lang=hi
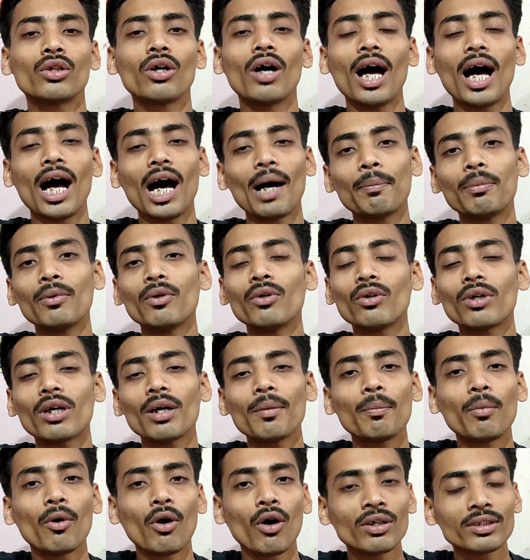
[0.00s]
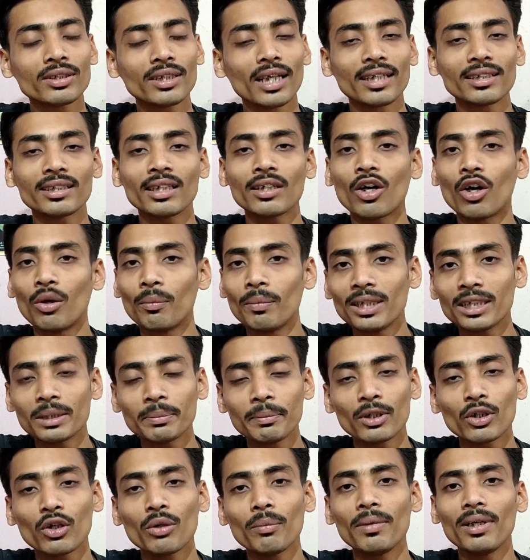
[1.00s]
तो आप लोगों का बहुत ऐसा
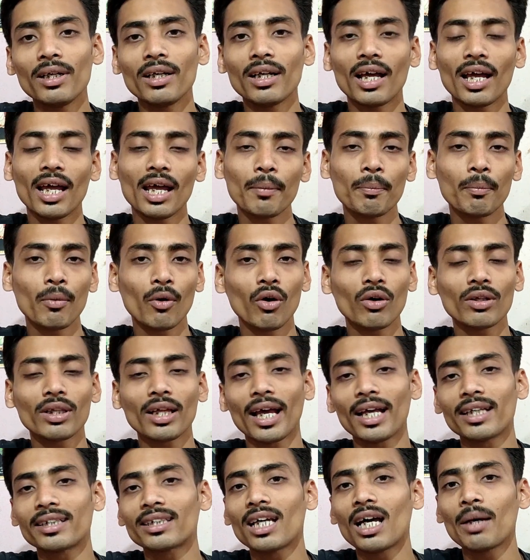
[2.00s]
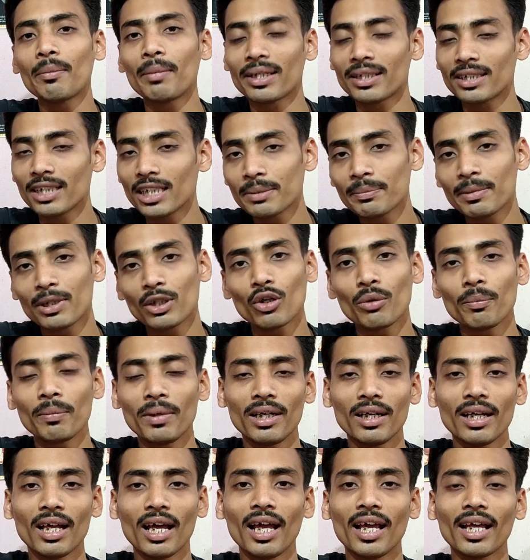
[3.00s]
कमेंट्स मेरे को मिल रहा है बहुत ऐसा मैसेज मेरे को
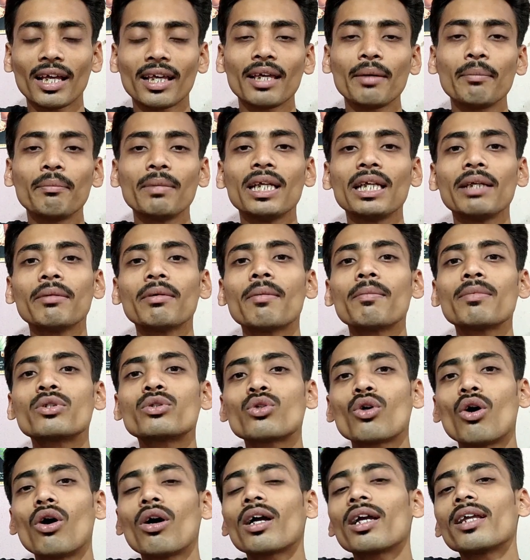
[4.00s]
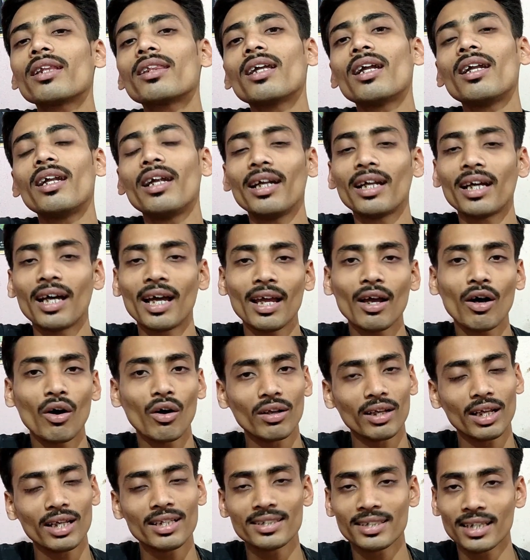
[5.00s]
मिल रहा है कि मिनिमम स्टॉक कितना लेना है
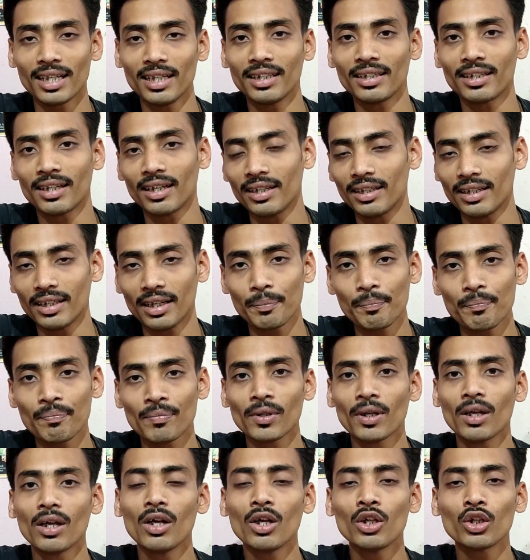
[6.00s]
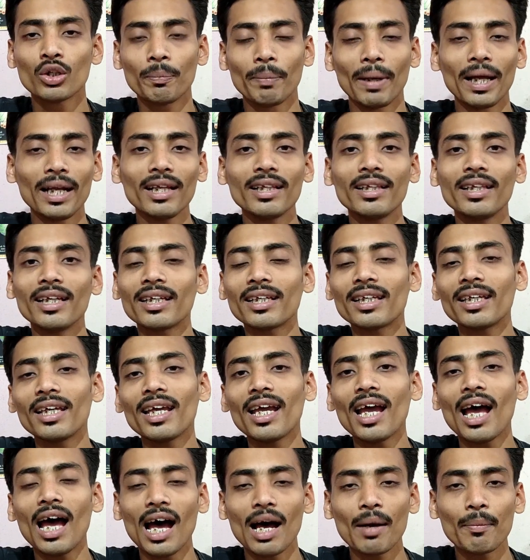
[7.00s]
ऑनलाइन सेलिंग के लिए तो पहले
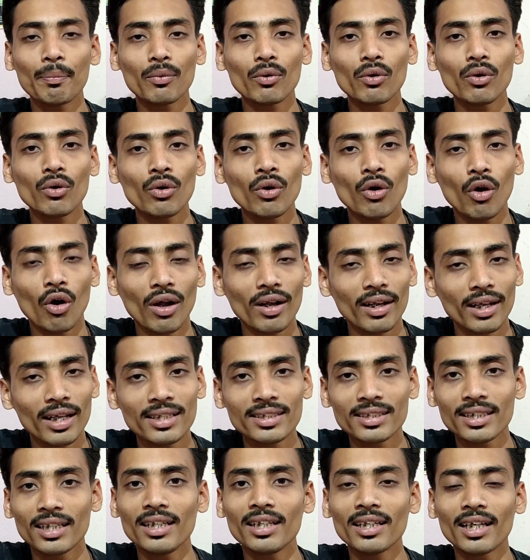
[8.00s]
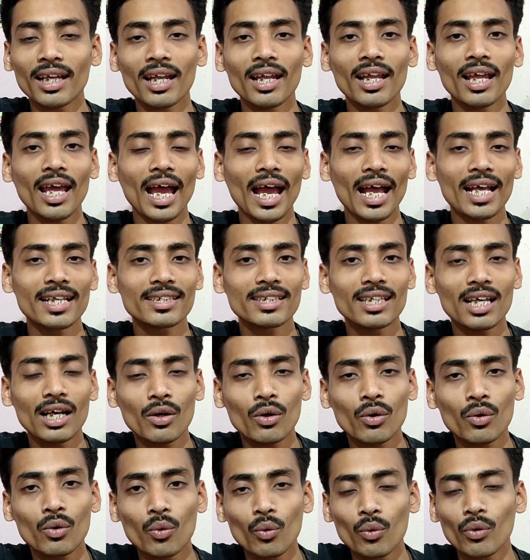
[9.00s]
देखिए आपको ऑनलाइन सेलिंग के लिए
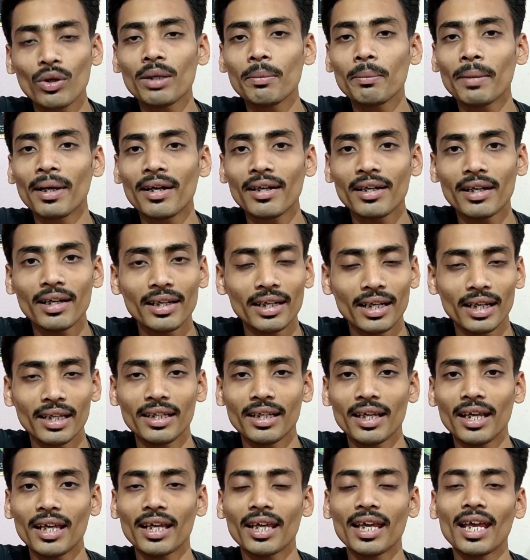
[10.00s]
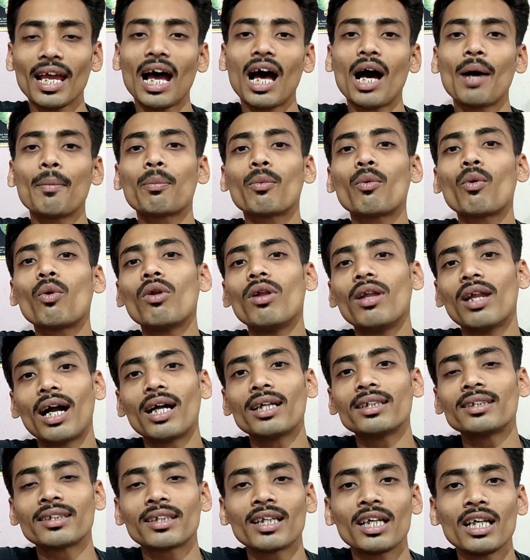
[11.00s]
ऐसा कोई मैनेटरी नहीं है कि आपको
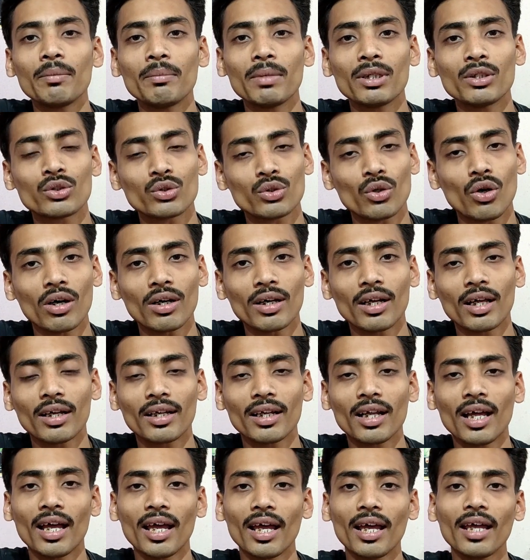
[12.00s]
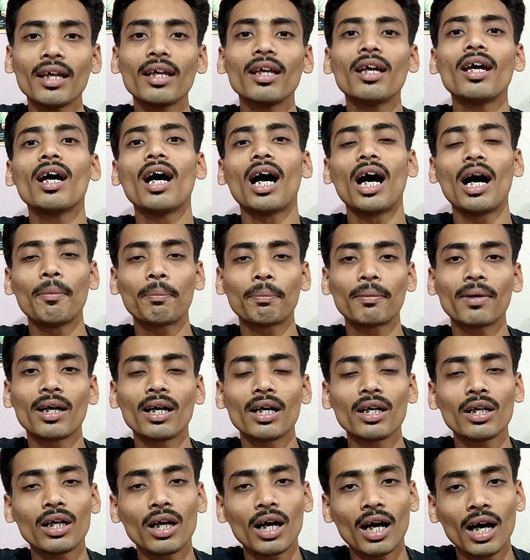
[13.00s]
लार्ज स्केल में स्टॉक रखना है
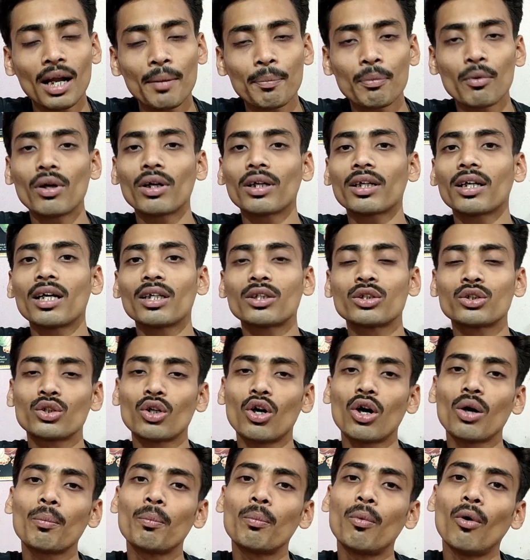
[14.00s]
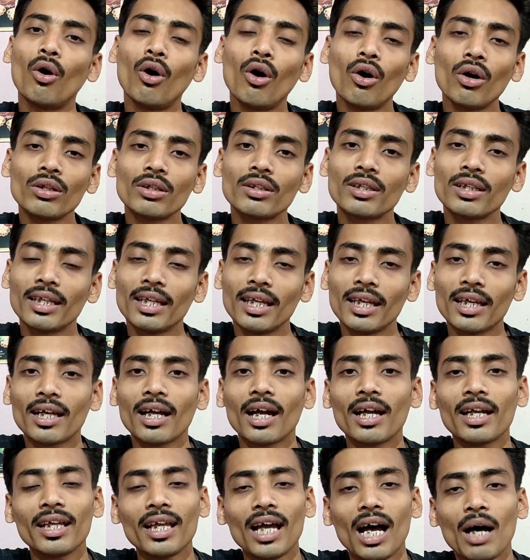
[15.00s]
आपका हर प्रोडक्ट का स्टॉक बहुत
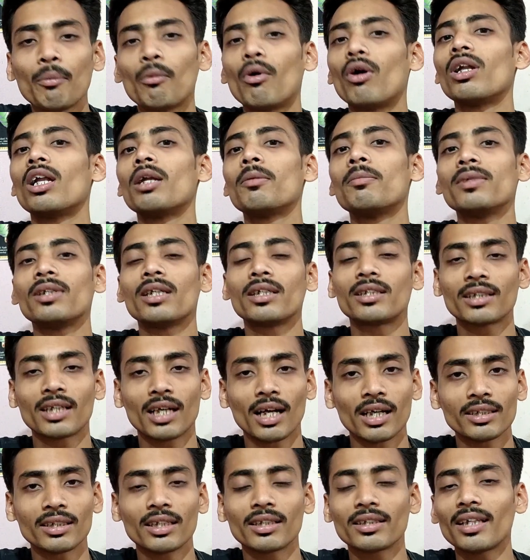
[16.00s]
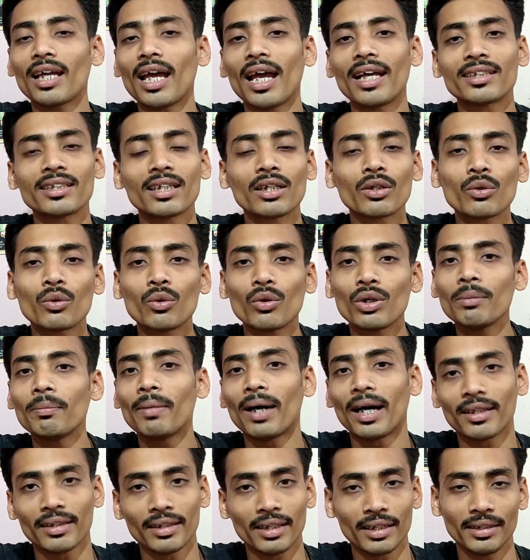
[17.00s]
लेकर ही आप ऑनलाइन बिजनेस कर सकते हैं ऐसा कोई
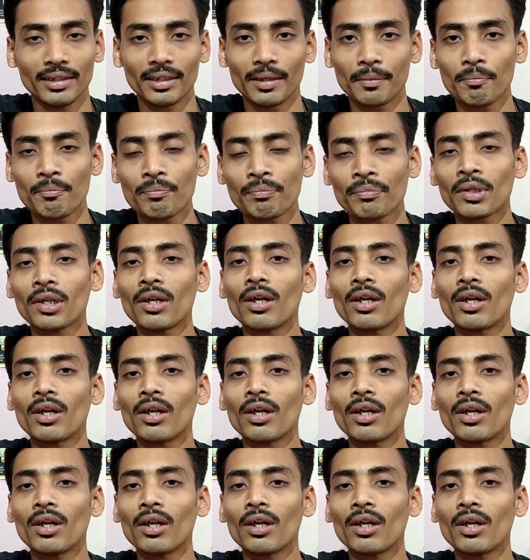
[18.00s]
बात नहीं है